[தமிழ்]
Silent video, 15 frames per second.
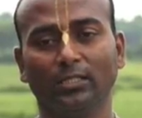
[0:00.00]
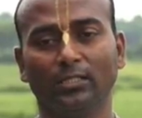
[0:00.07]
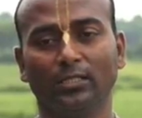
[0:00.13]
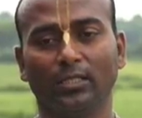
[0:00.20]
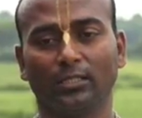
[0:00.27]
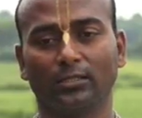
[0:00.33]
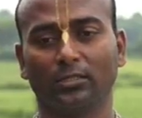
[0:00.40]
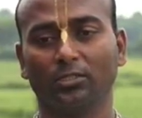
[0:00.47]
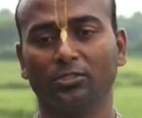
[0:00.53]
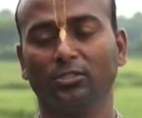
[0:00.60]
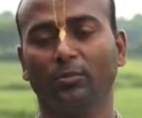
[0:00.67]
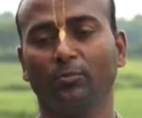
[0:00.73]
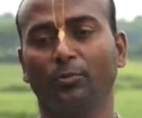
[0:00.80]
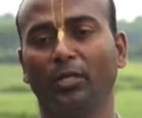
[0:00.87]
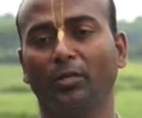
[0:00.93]
இந்த
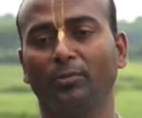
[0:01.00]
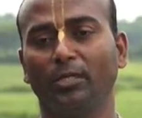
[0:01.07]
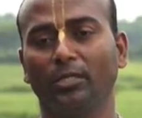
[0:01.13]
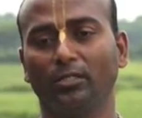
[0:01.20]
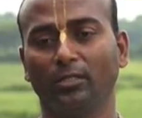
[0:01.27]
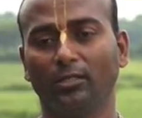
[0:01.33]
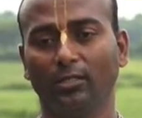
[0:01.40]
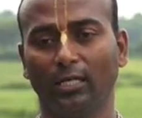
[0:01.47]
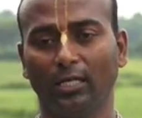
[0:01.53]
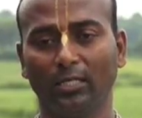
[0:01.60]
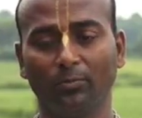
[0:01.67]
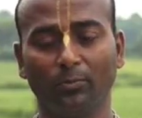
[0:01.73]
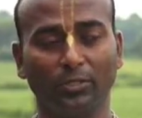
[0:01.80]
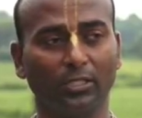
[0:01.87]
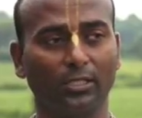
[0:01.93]
கிருஷ்ண பிரேமையை
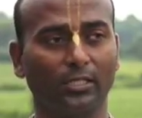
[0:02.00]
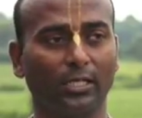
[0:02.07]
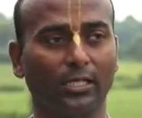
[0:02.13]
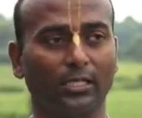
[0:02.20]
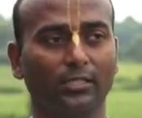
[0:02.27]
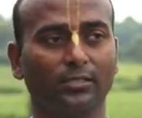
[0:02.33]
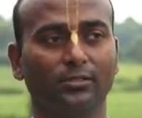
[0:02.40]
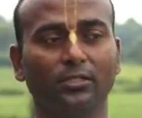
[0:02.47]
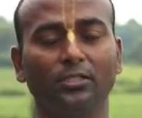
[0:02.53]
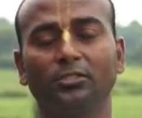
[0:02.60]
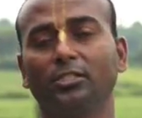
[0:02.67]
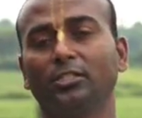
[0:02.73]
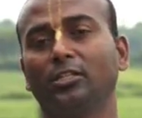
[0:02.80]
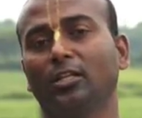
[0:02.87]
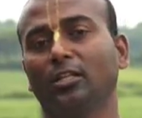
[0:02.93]
அளிப்பதற்காக ஸ்ரீ
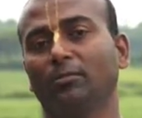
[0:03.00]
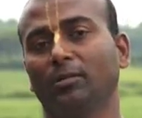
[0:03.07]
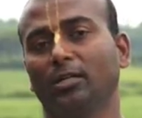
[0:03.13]
சைத்தன்ய